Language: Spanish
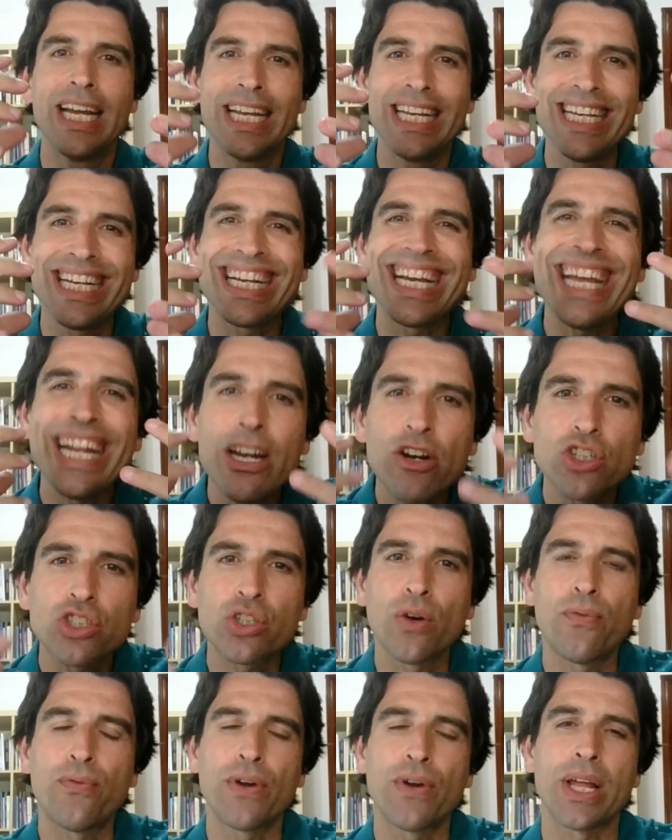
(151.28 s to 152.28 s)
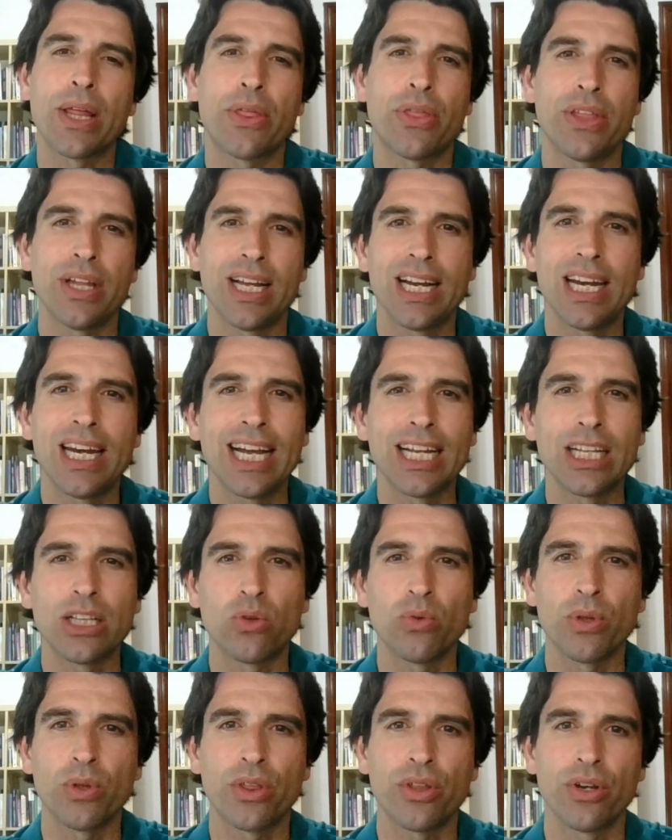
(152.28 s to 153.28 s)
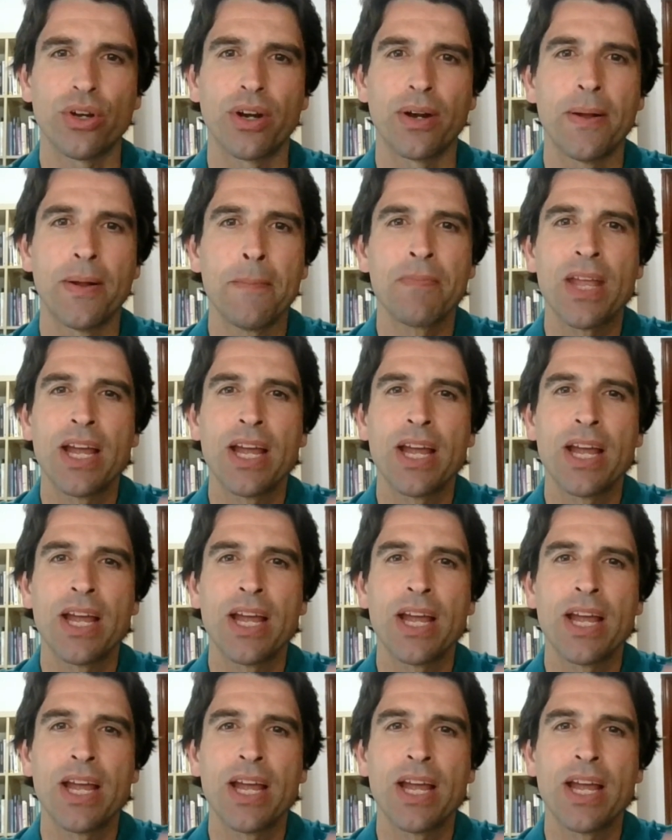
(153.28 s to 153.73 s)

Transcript: ¿Y qué nos ofrece la intuición?